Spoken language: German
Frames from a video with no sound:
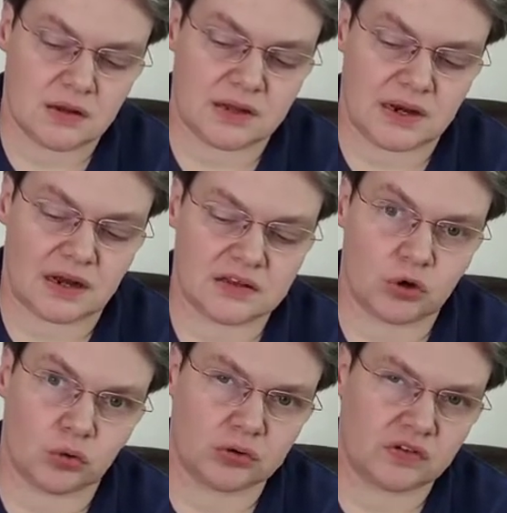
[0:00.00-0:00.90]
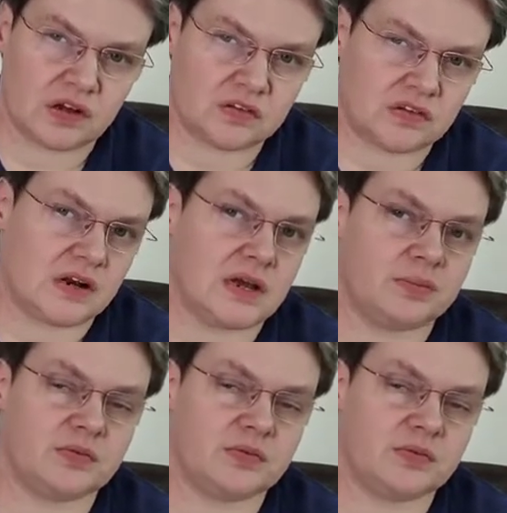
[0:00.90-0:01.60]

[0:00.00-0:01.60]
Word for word: der nach dem Grundsatz lebt,